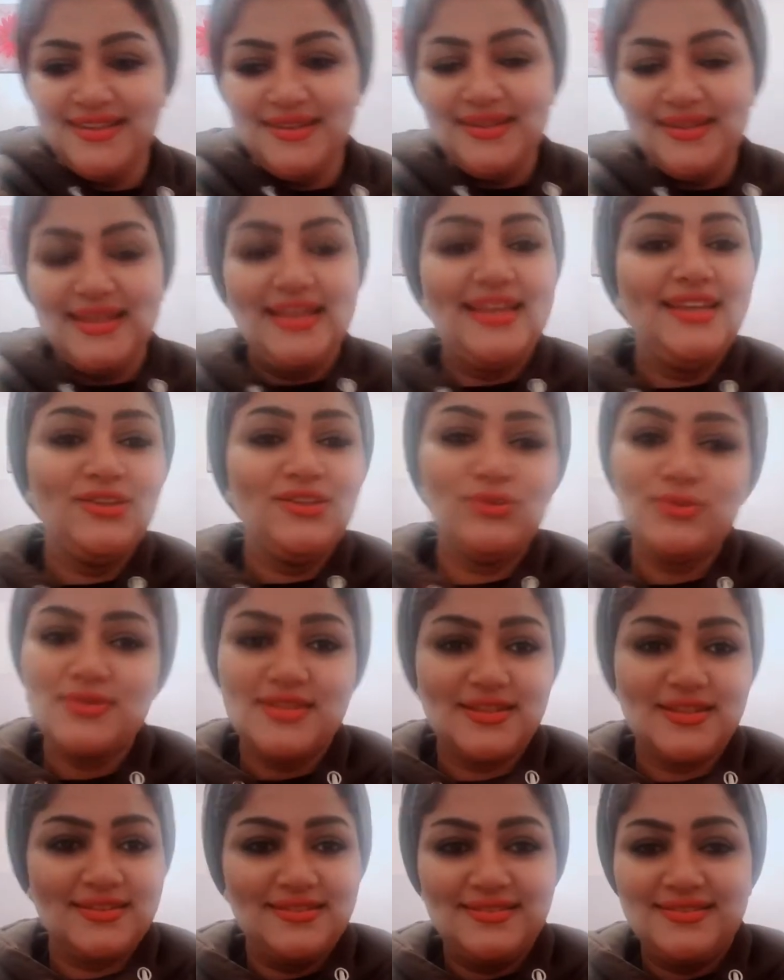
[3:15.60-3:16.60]
A to
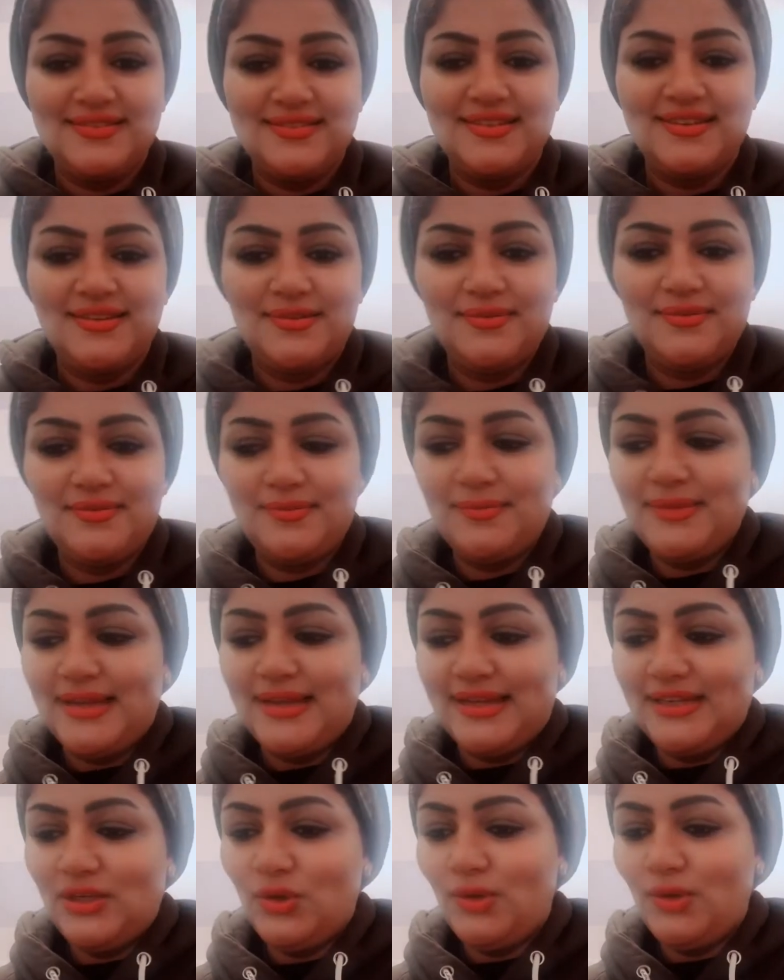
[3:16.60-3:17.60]
Z
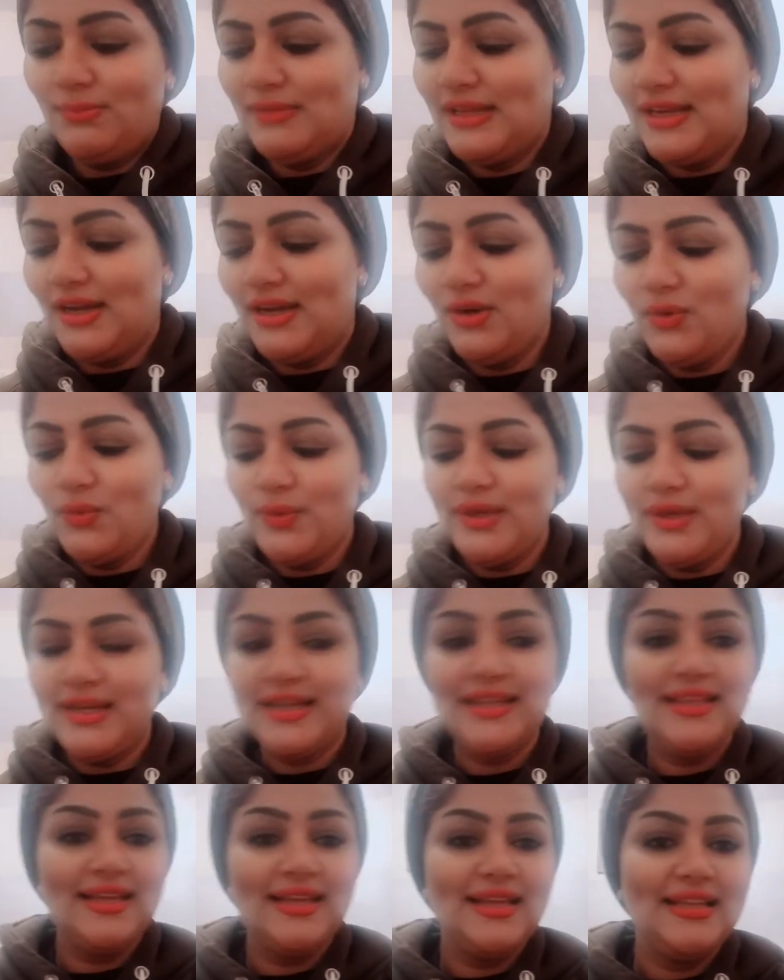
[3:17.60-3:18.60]
يعني هو من الأول
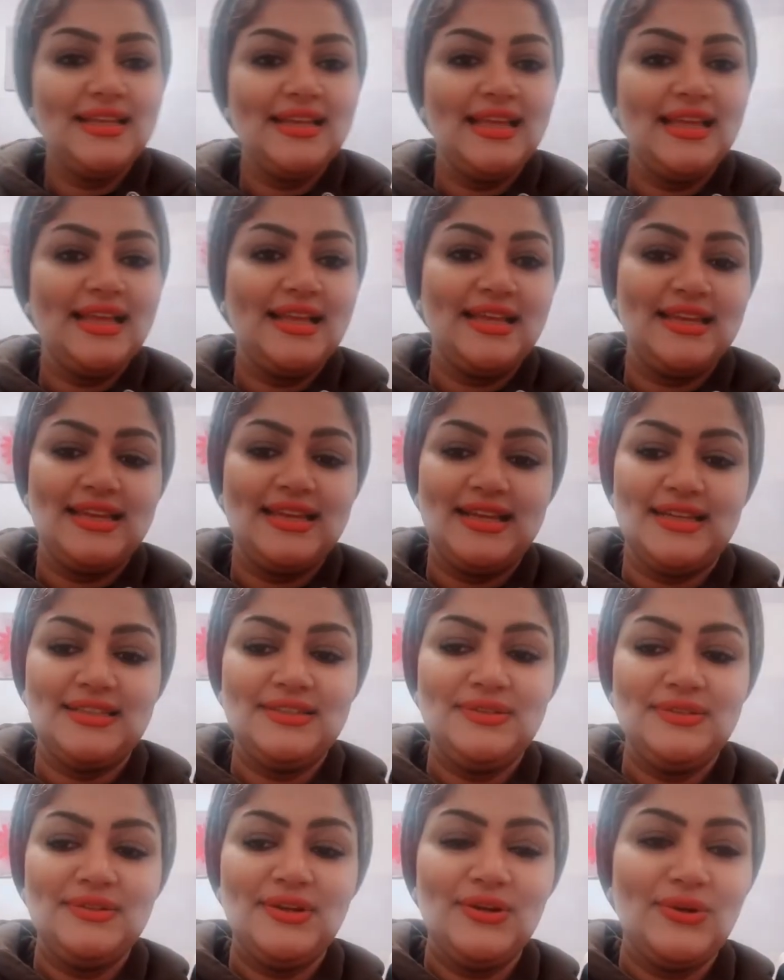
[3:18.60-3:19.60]
كده للآخر يعني
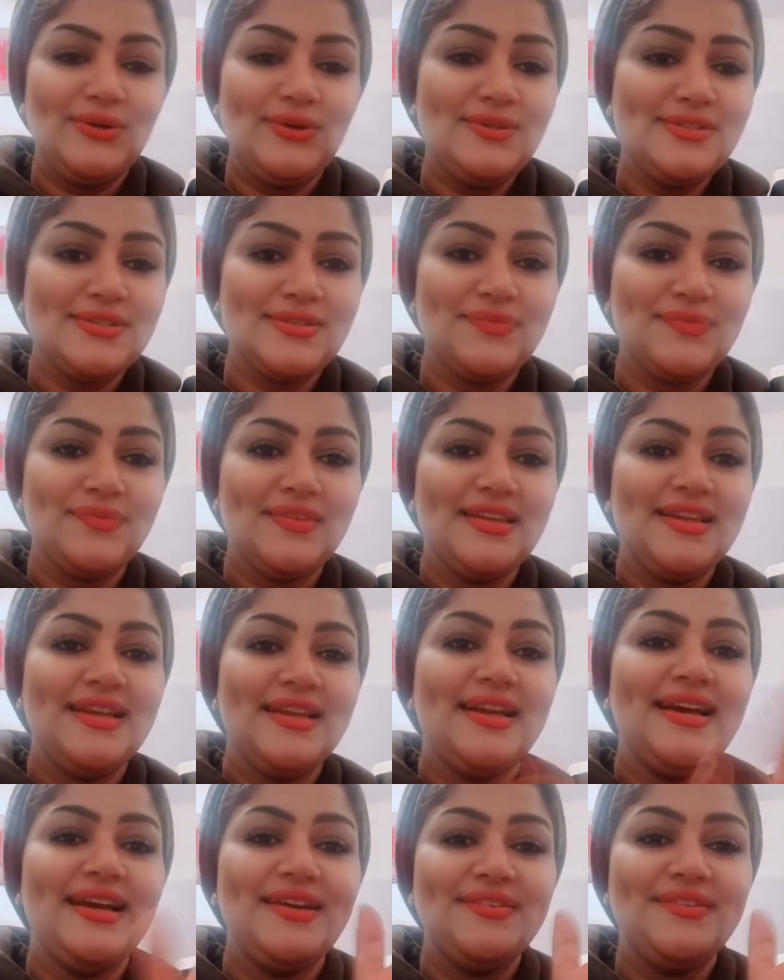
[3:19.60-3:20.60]
خلاص
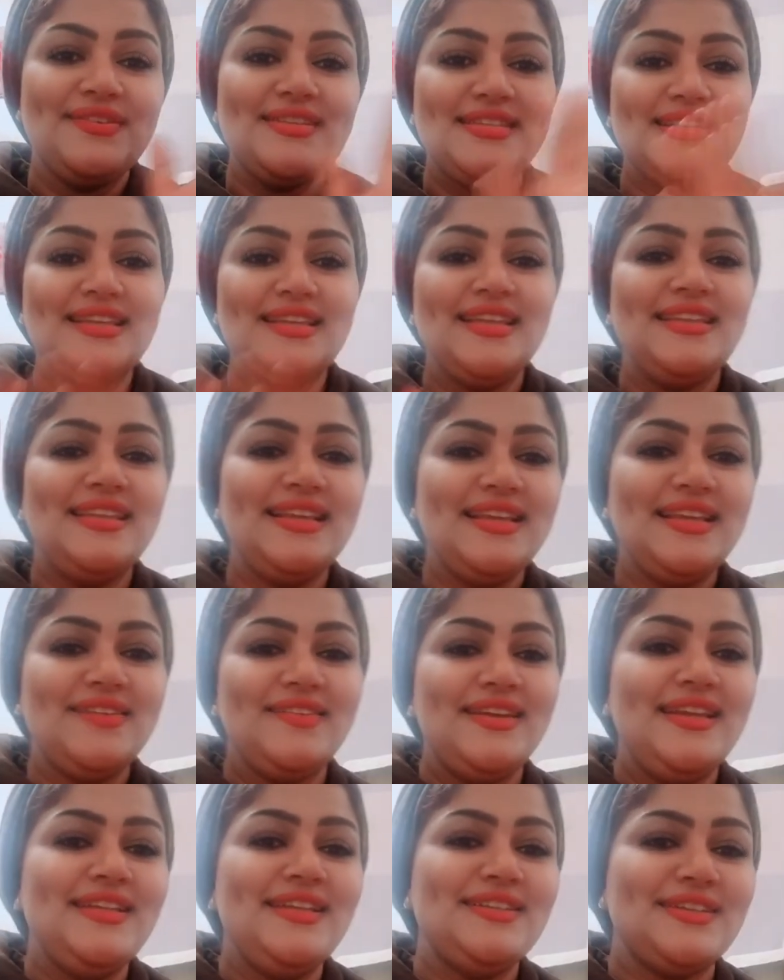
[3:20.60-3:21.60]
ميرسي جدا يا
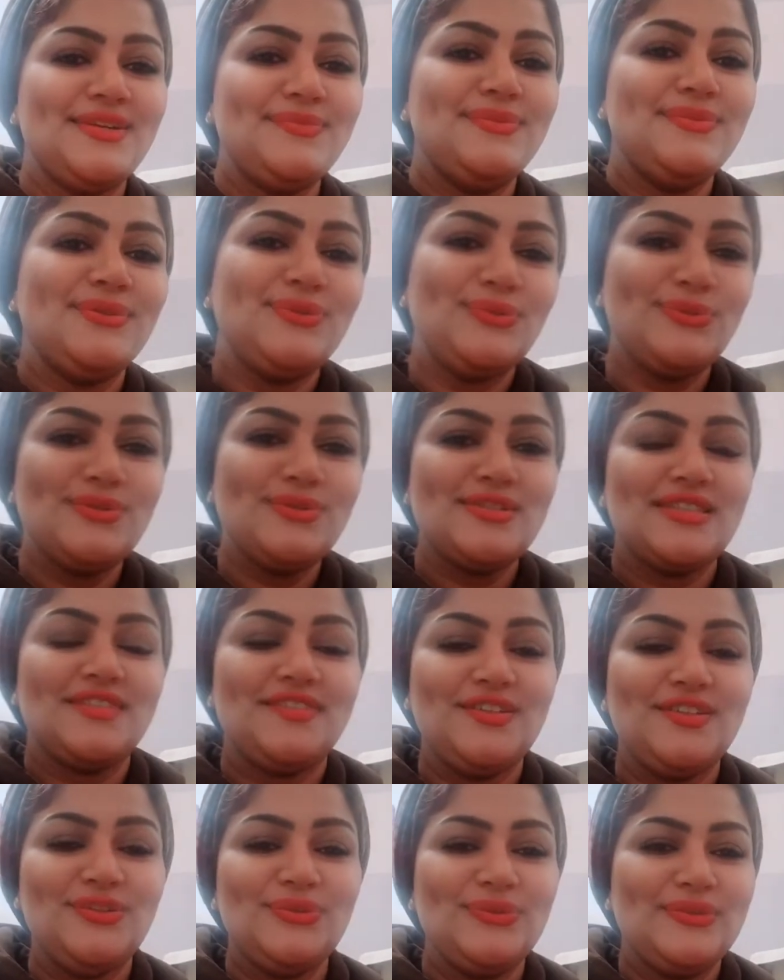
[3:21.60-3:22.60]
بنات يا رب تكونوا
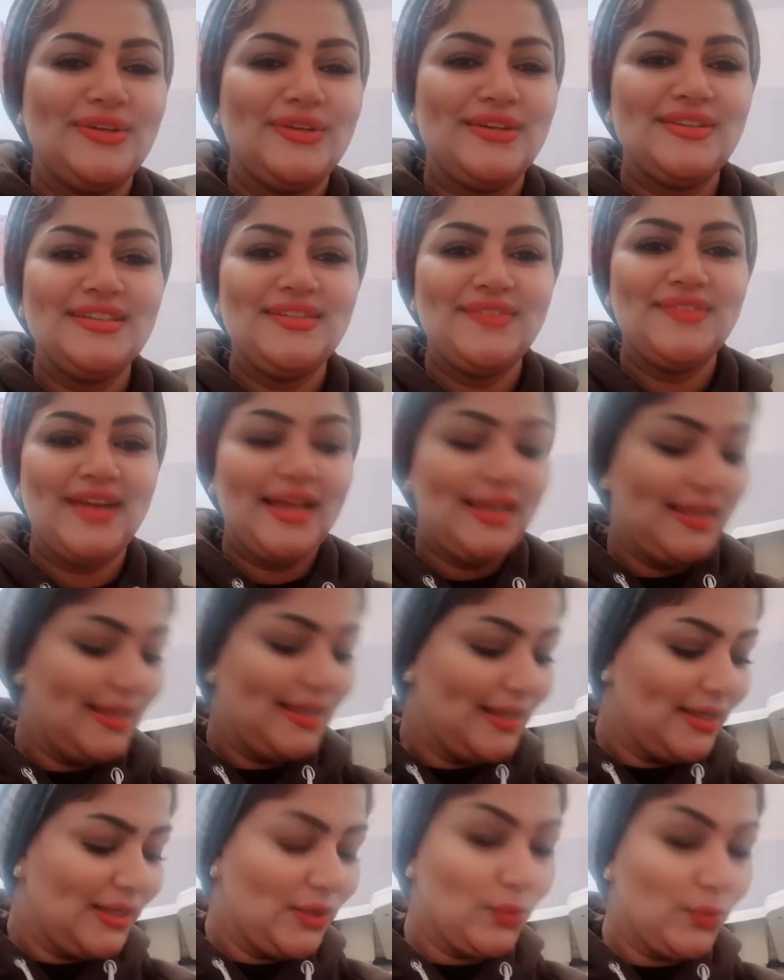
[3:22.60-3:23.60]
استفدتوا النهارده
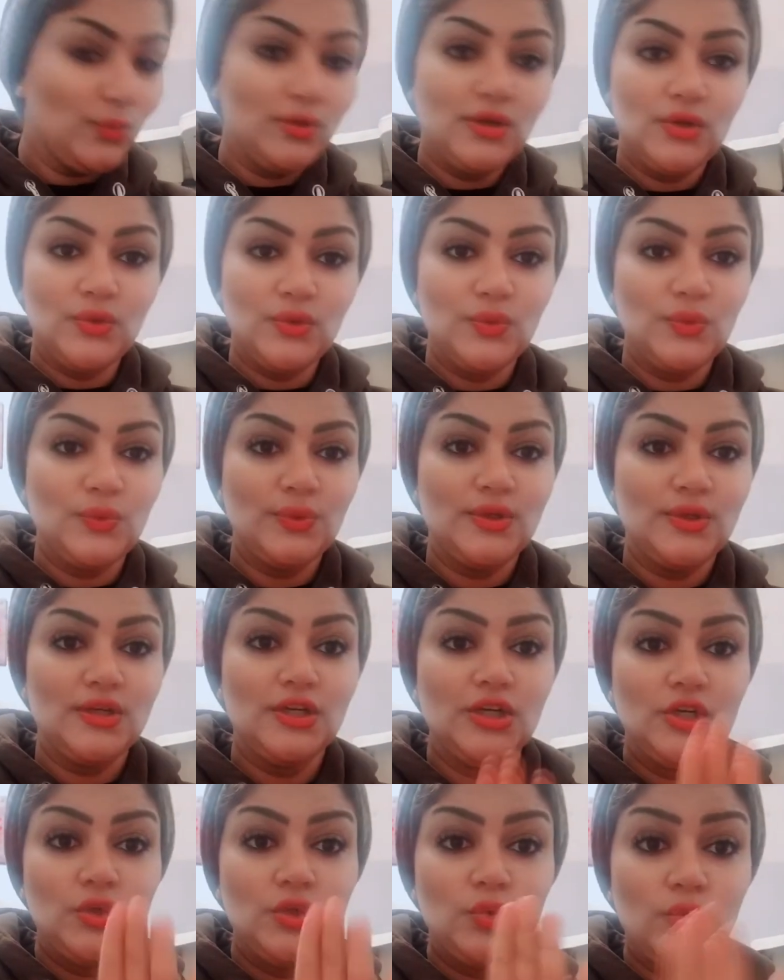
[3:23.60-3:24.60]
معايا ولو
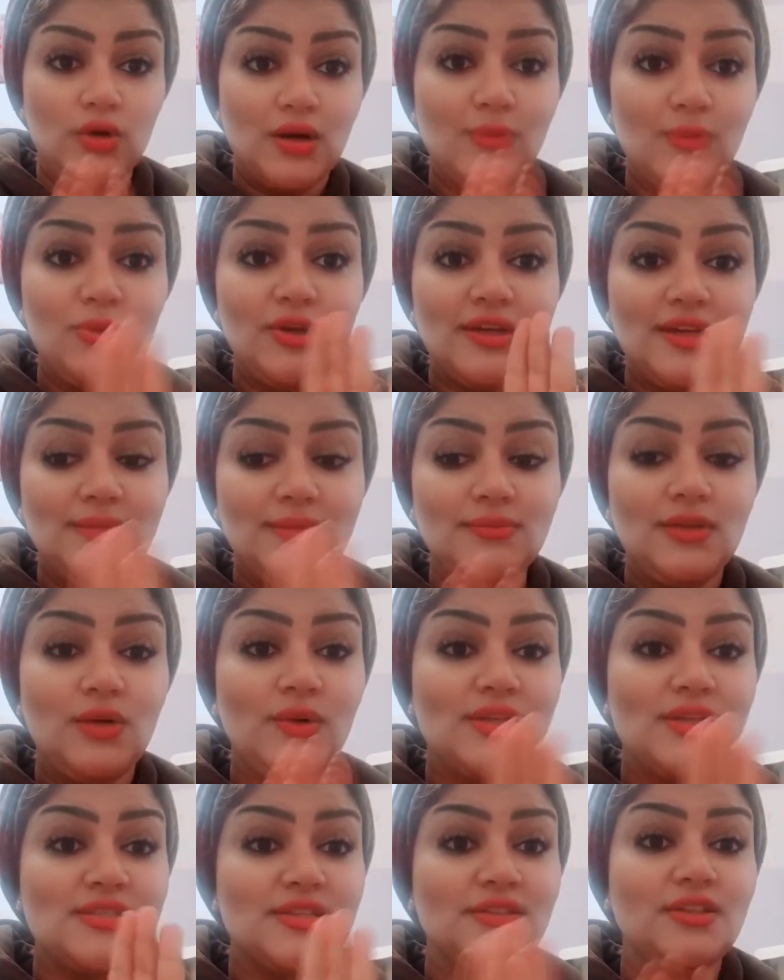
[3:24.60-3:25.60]
وجربوا الكريم ده
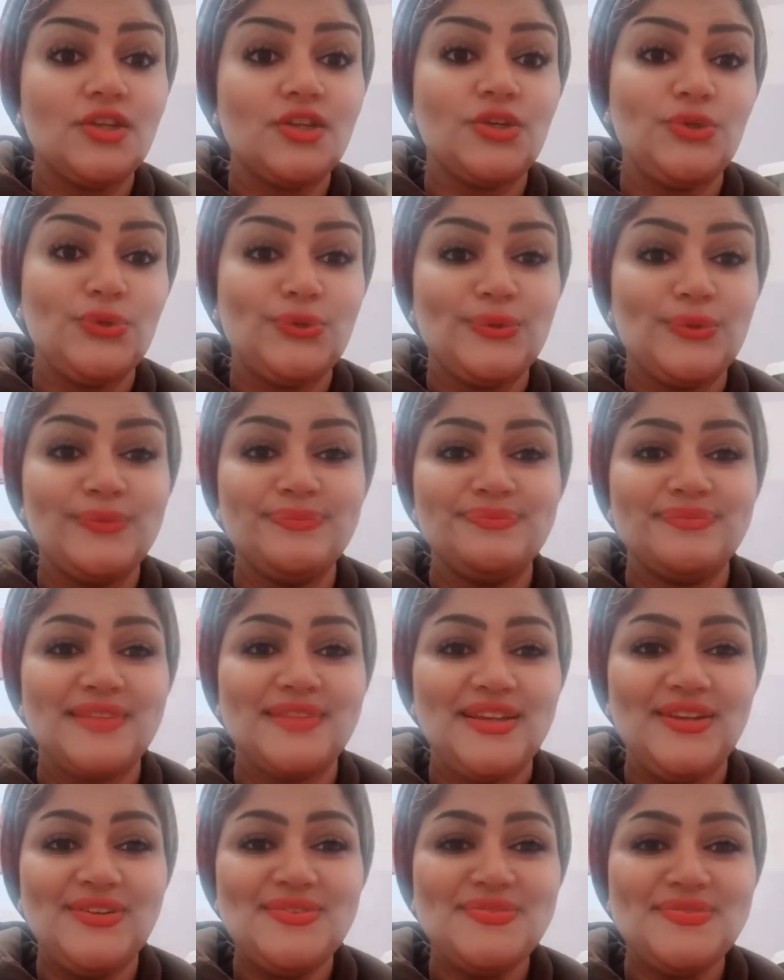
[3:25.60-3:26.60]
وهستنى رايكم
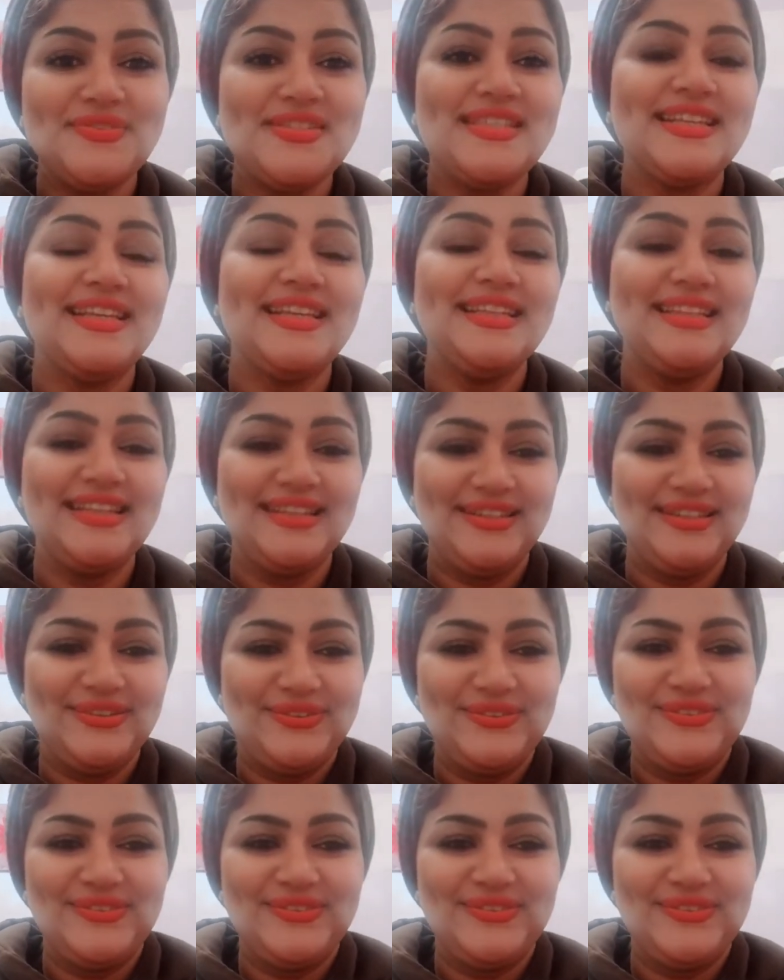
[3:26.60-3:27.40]
خلاص ميرسي جدا ليكم